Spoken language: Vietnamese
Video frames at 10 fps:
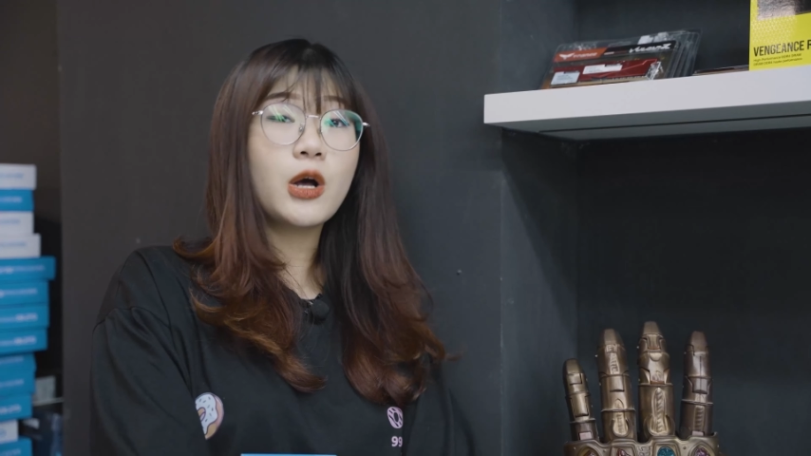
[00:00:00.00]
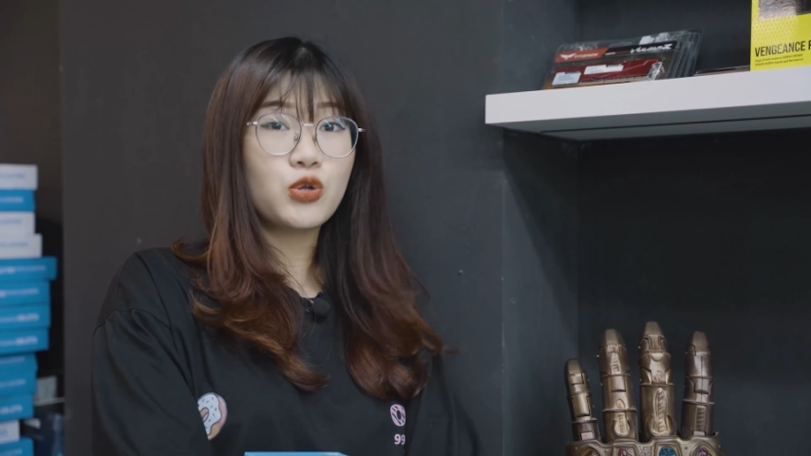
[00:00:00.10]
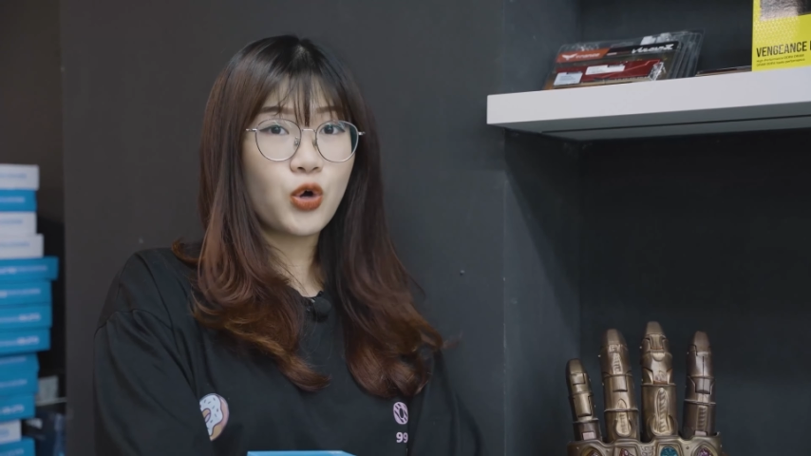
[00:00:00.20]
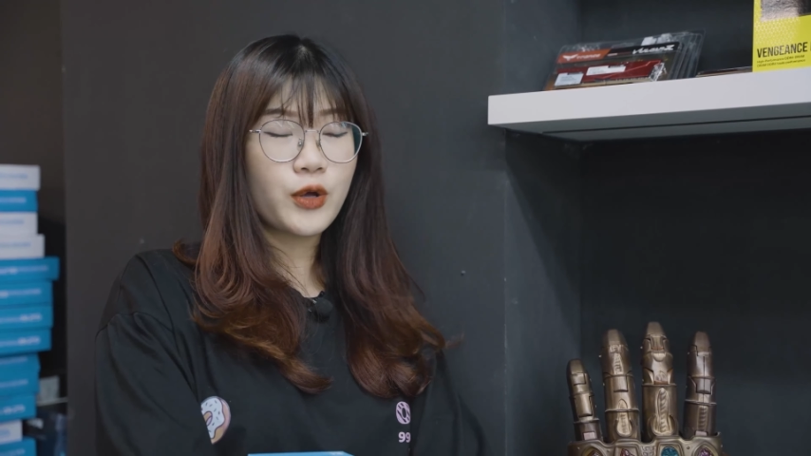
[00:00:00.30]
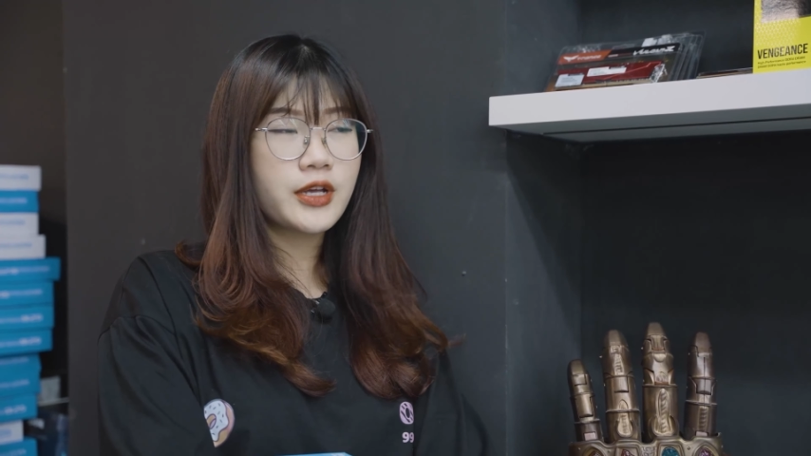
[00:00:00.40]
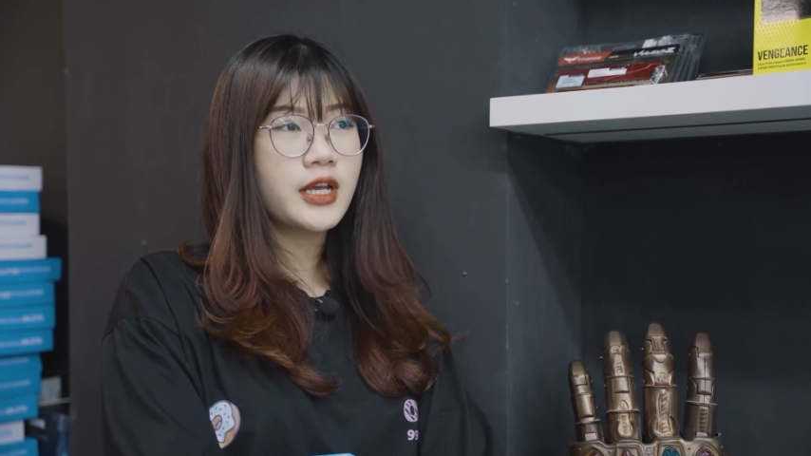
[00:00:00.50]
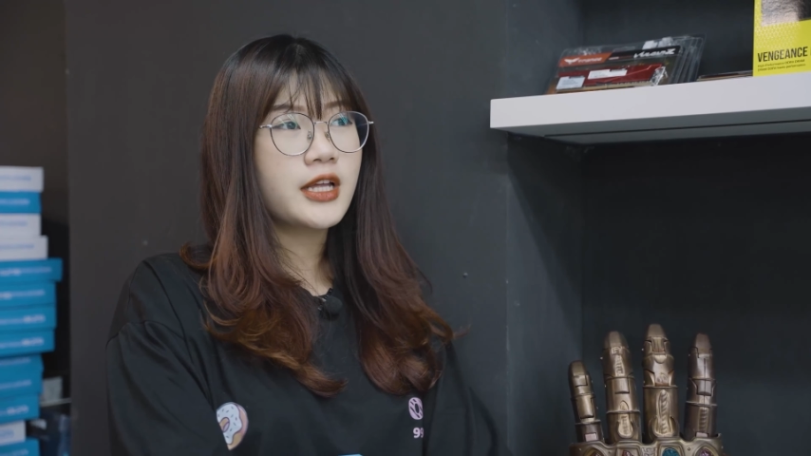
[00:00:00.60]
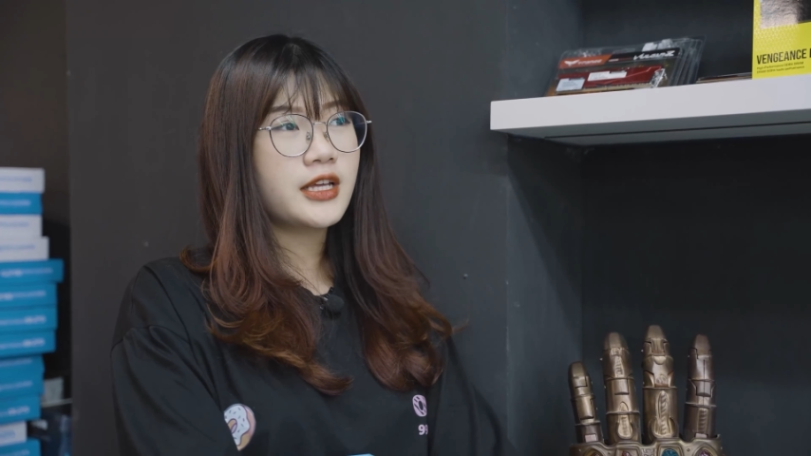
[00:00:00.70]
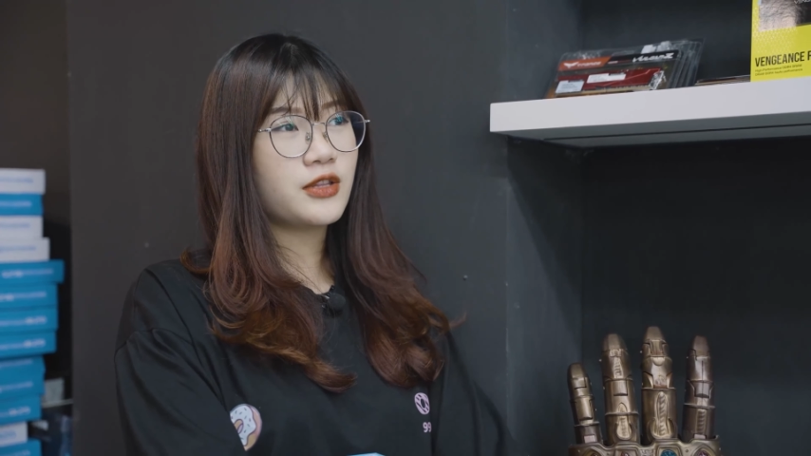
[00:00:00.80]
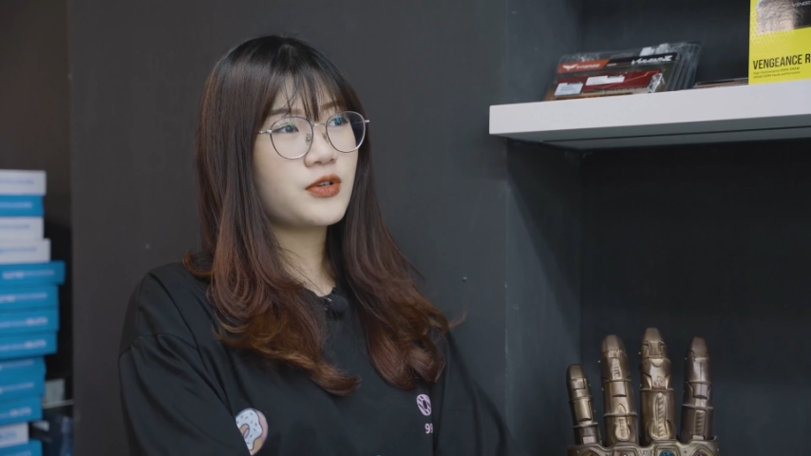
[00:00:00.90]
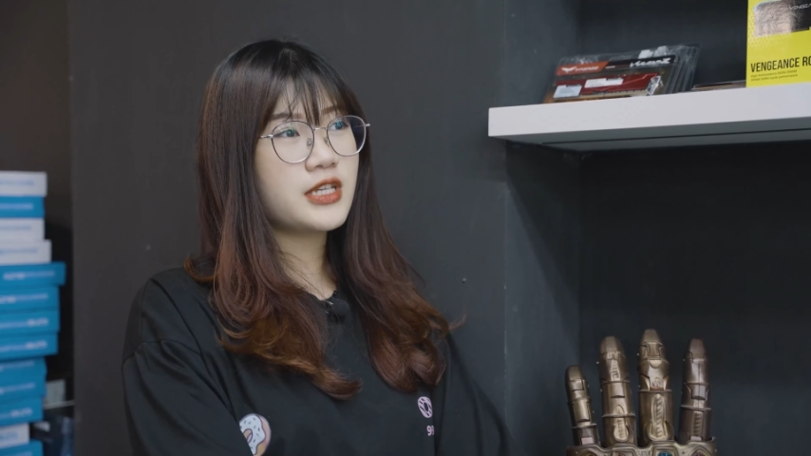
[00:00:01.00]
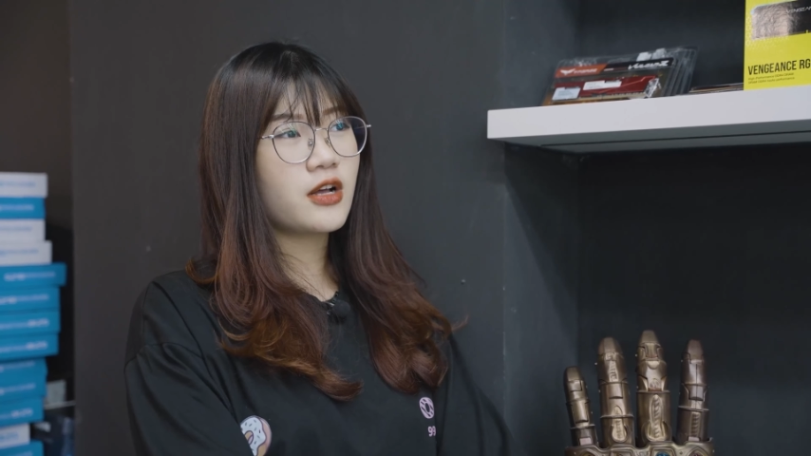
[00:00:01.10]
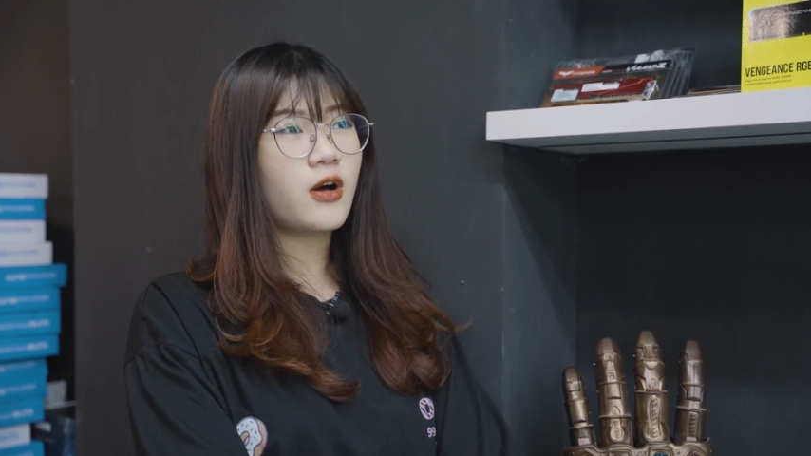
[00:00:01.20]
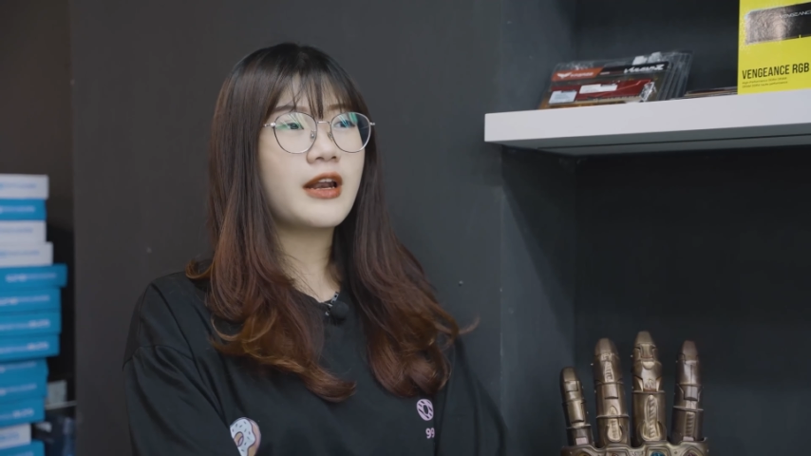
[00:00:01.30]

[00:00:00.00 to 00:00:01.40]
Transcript: triệu rồi Thì tôi sẽ